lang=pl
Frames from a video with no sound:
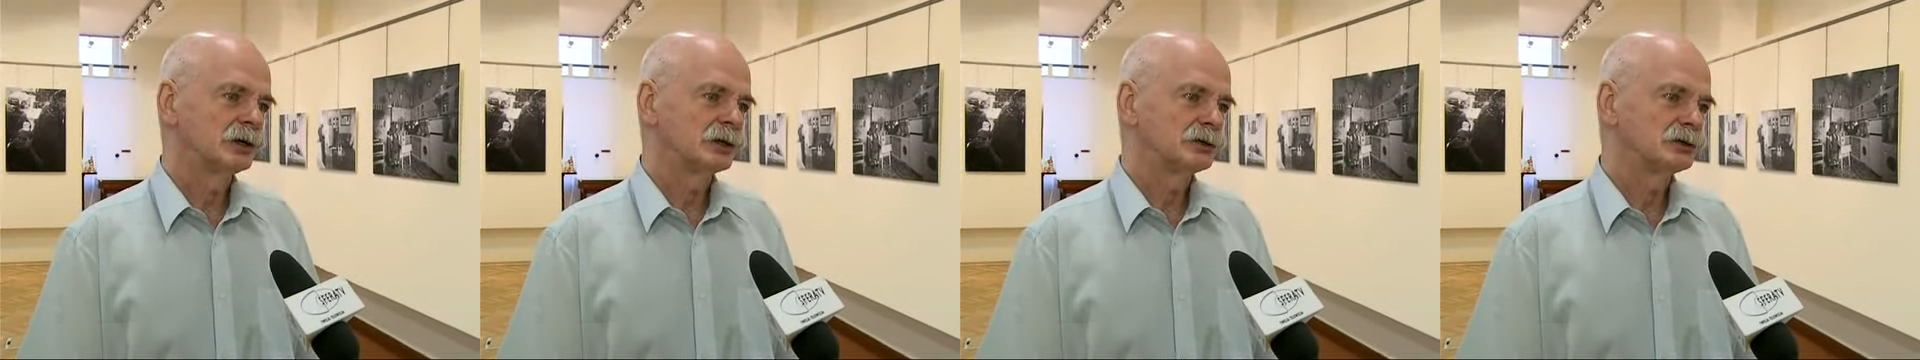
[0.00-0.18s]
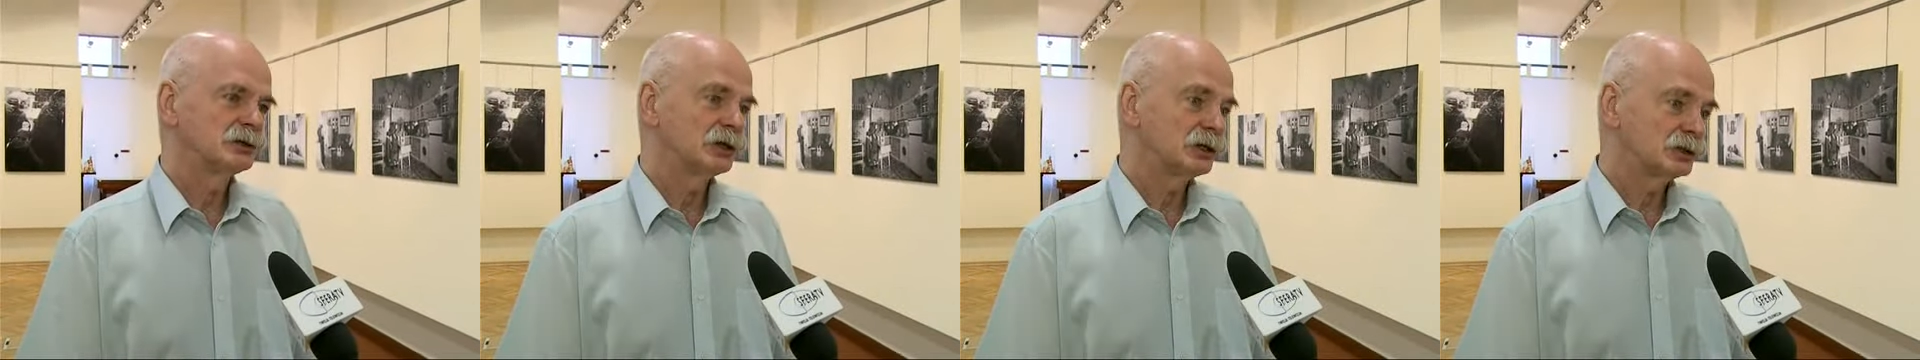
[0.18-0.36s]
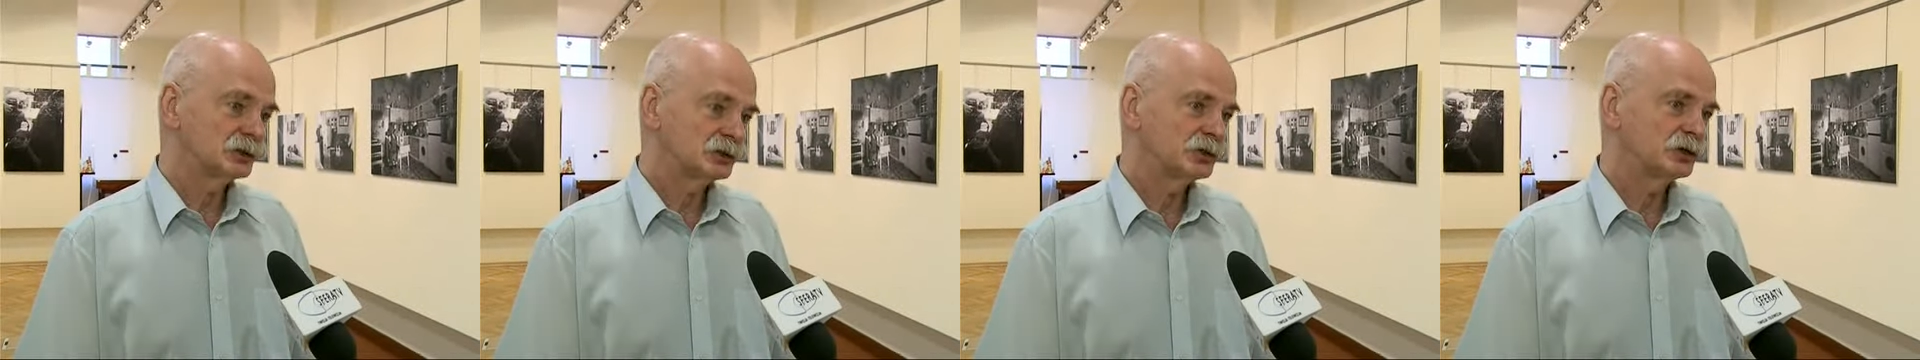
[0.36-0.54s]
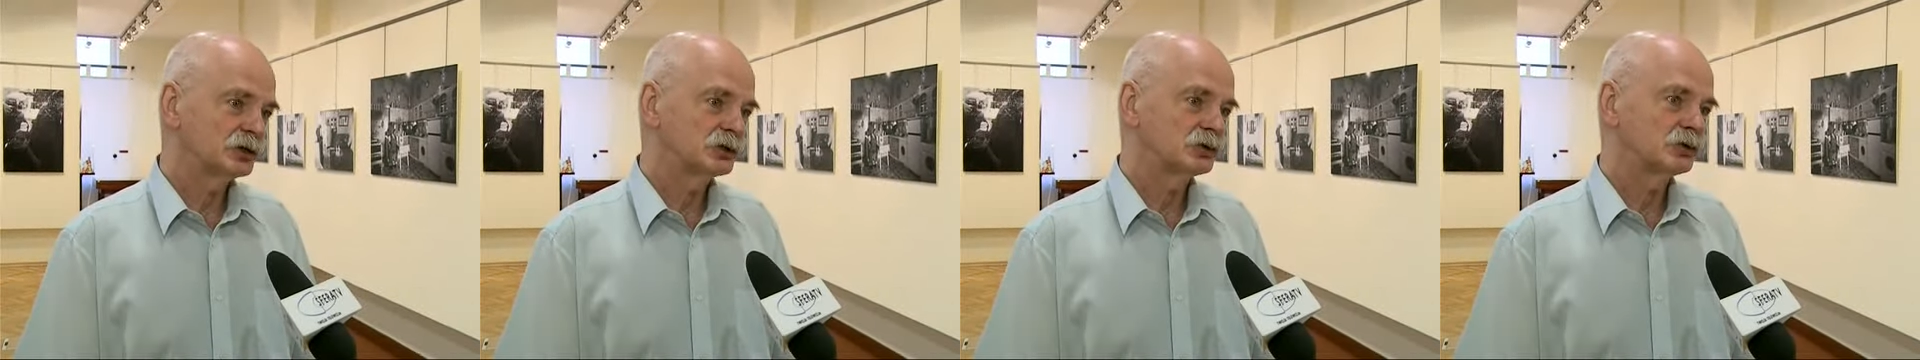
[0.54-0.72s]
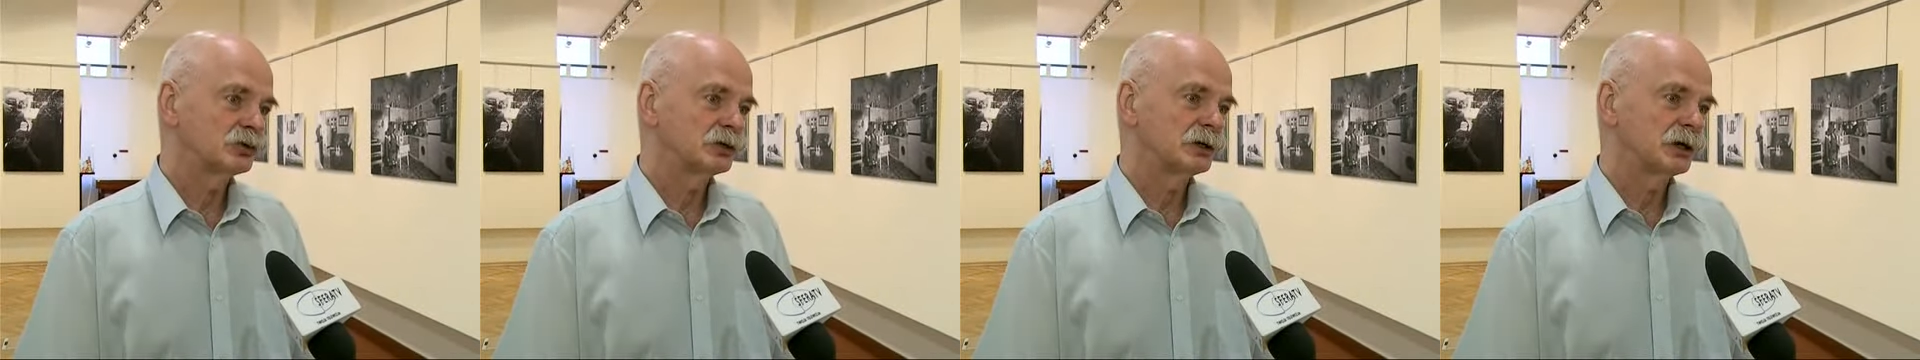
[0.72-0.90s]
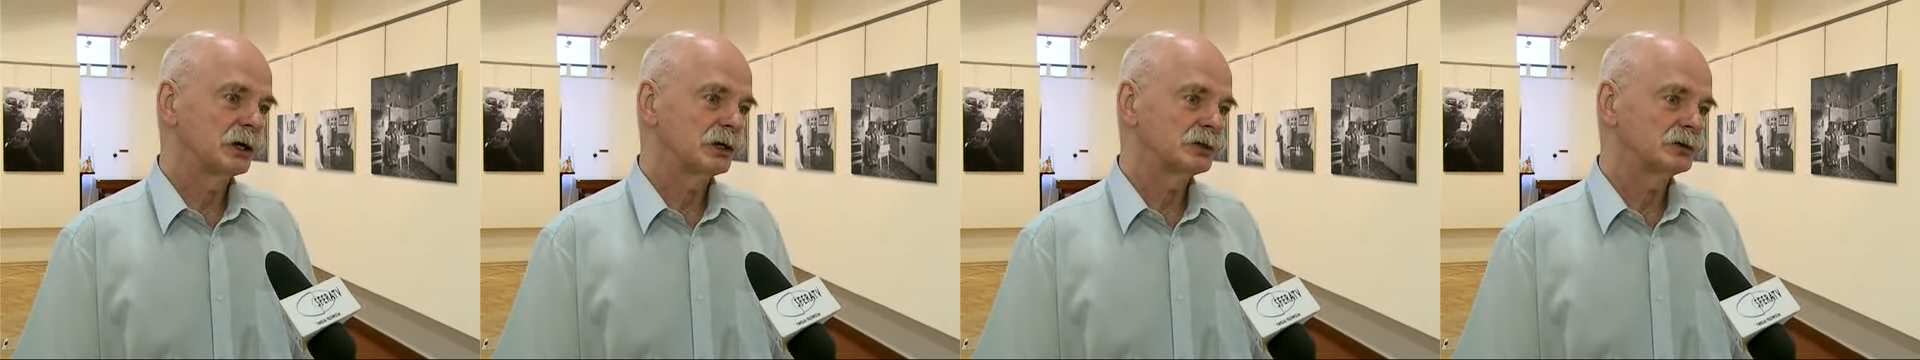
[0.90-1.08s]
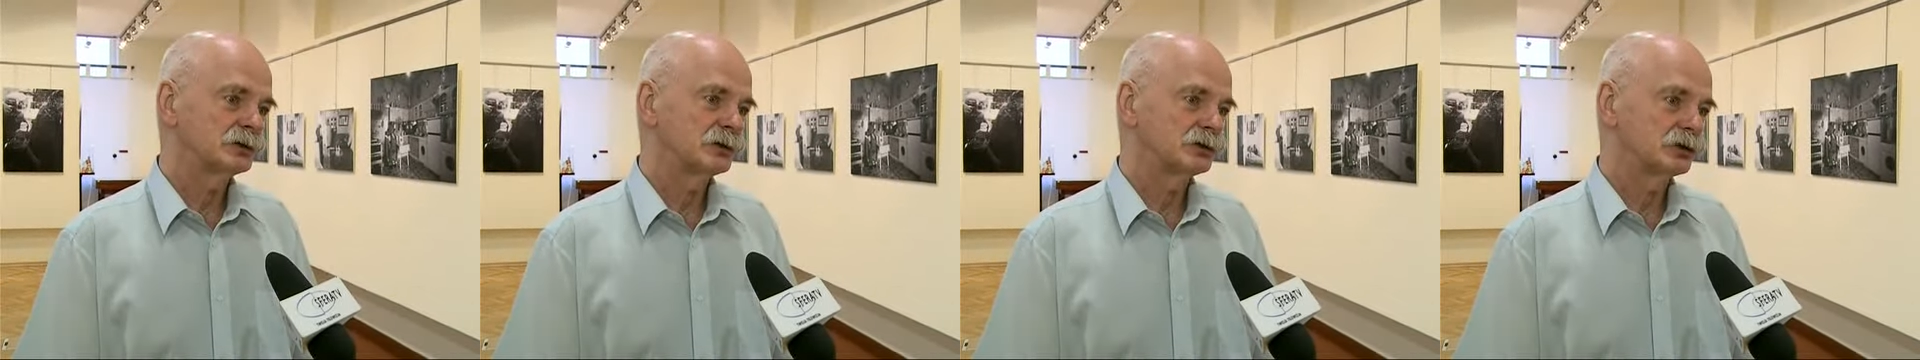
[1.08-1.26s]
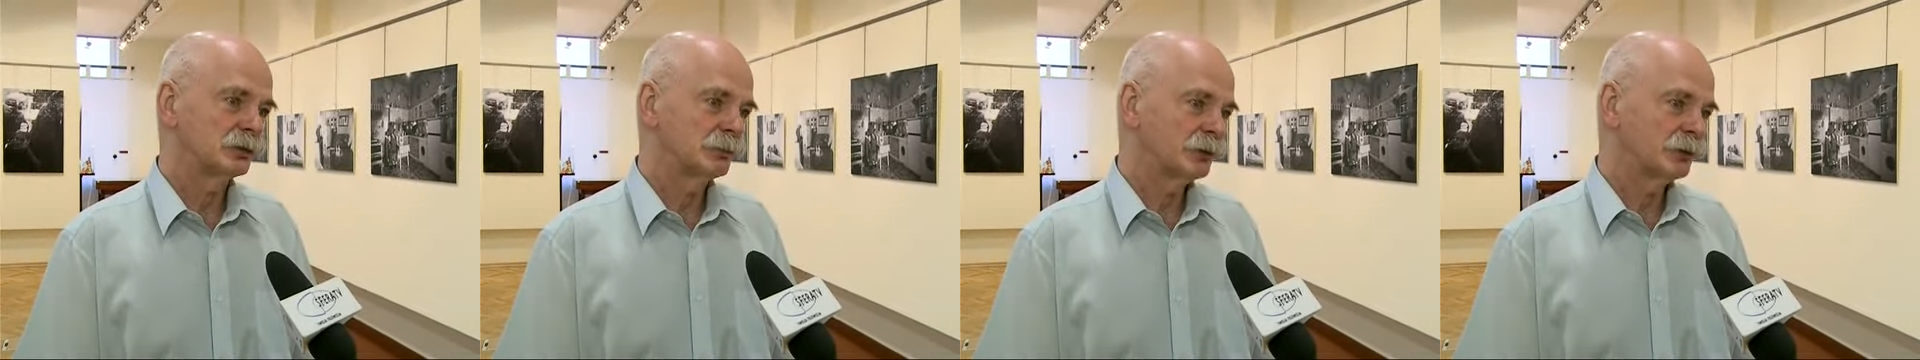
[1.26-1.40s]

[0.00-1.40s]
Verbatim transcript: gdzie jeszcze szukać,